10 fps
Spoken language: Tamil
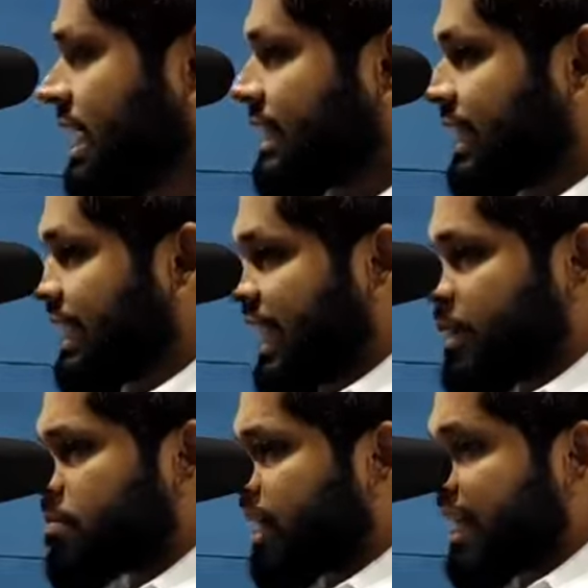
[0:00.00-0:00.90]
தன்னை
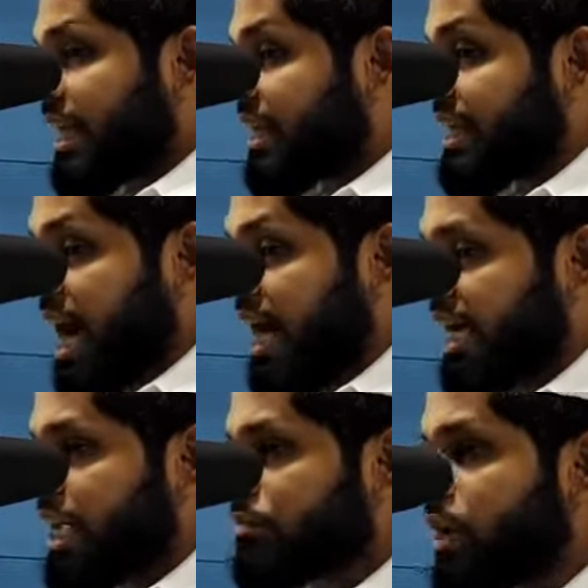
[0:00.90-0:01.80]

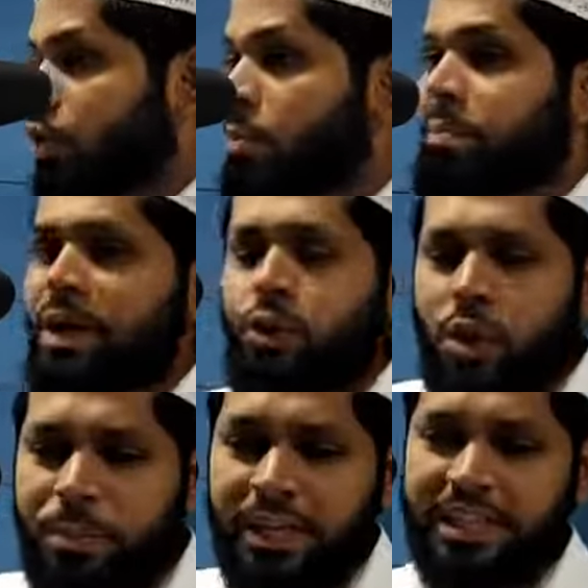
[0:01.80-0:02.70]
மனரீதியாக எவ்வளவு
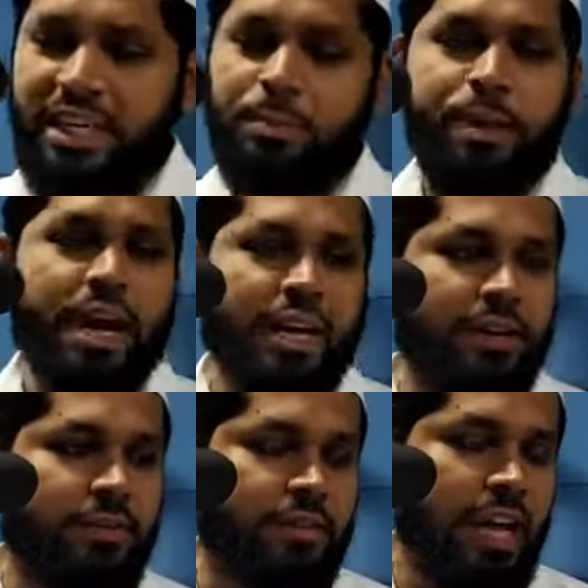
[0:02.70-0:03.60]
பக்குவப்படுத்தி இருப்பார்கள்
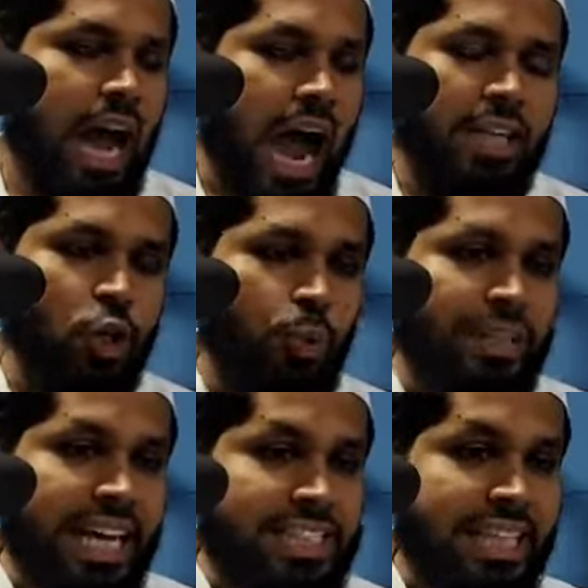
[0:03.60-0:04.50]
அந்த
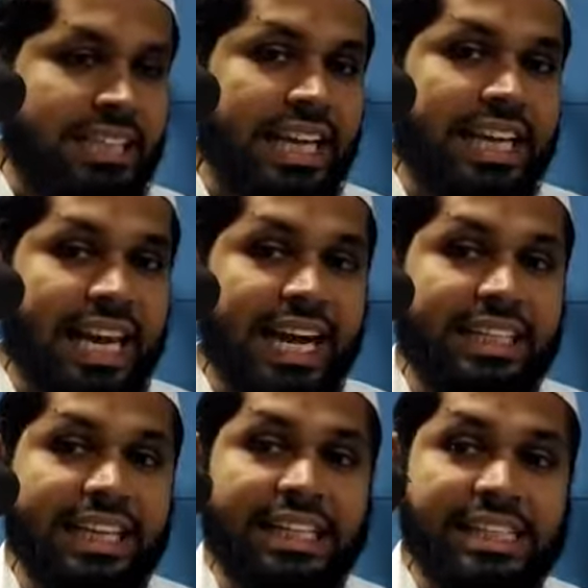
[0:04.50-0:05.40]
உபதேசத்தை
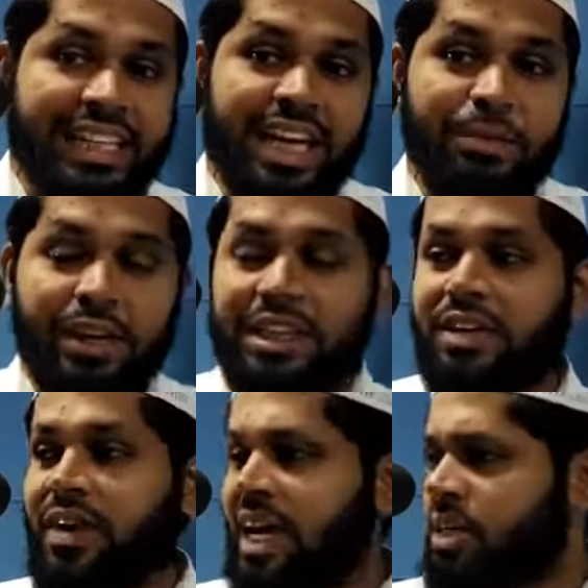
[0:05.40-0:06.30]
கேட்டதை செயல்படுத்த
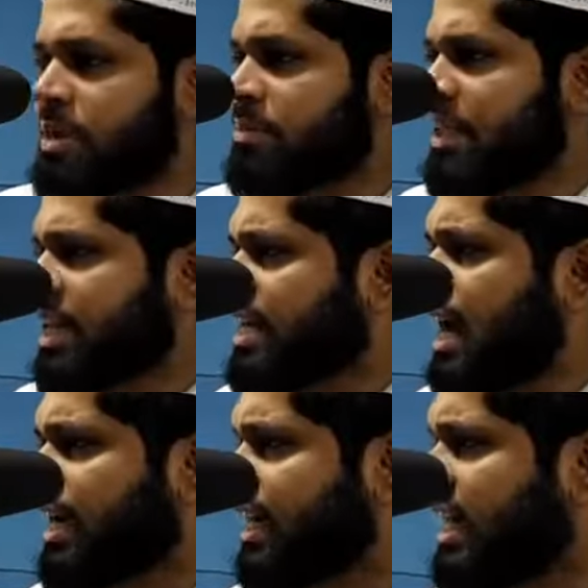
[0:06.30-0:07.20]
வேண்டும்
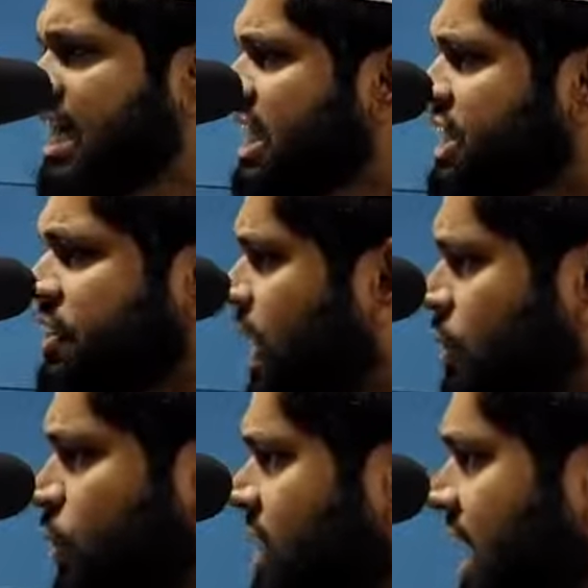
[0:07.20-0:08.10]
என்பதற்காக
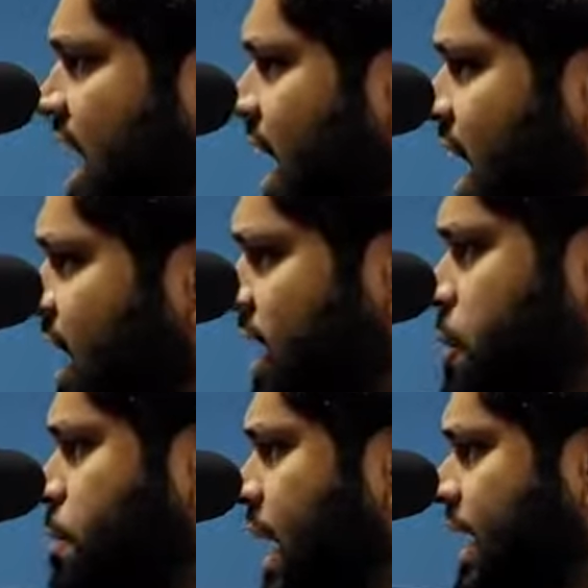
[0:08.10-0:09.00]
எவ்வளவு தயாராக
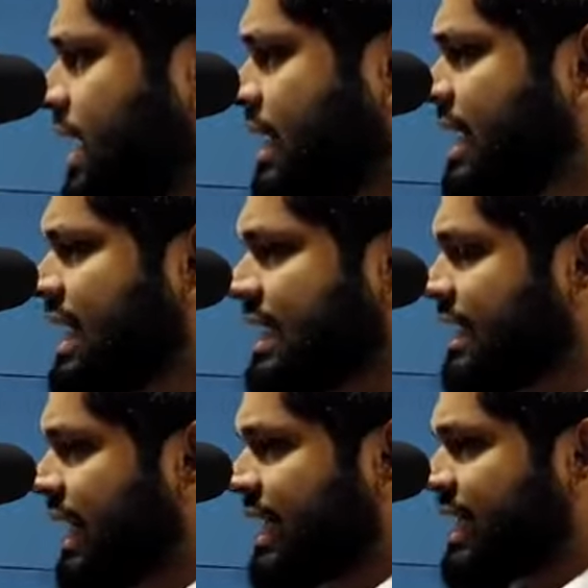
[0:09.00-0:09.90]
இருப்பார்கள்
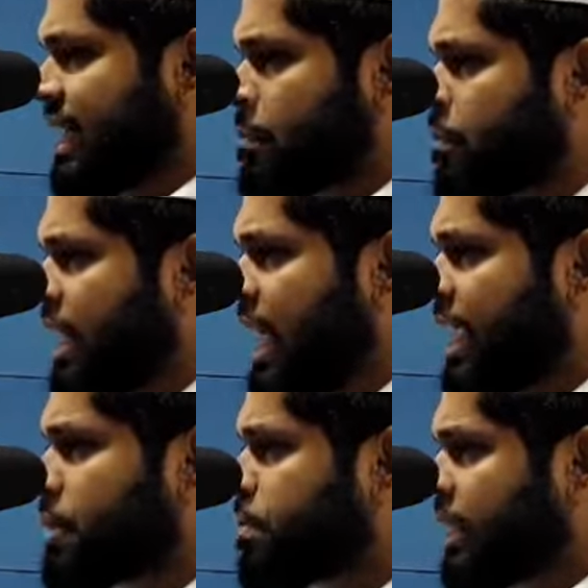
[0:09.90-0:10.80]
இன்றைக்கு நம்மிலே
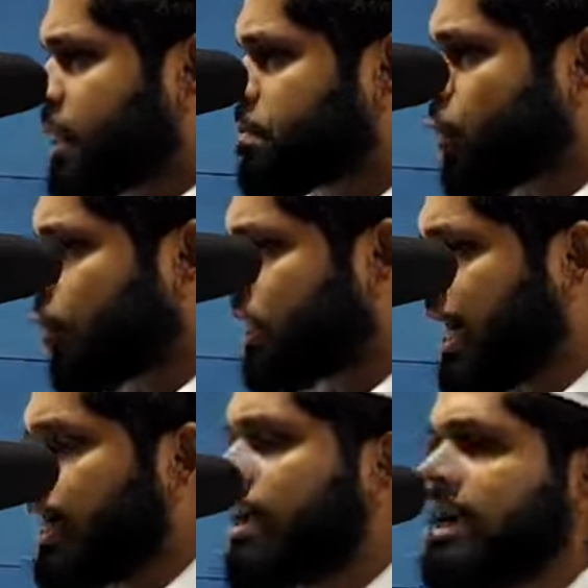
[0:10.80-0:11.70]
இருப்பதை போன்று அல்ல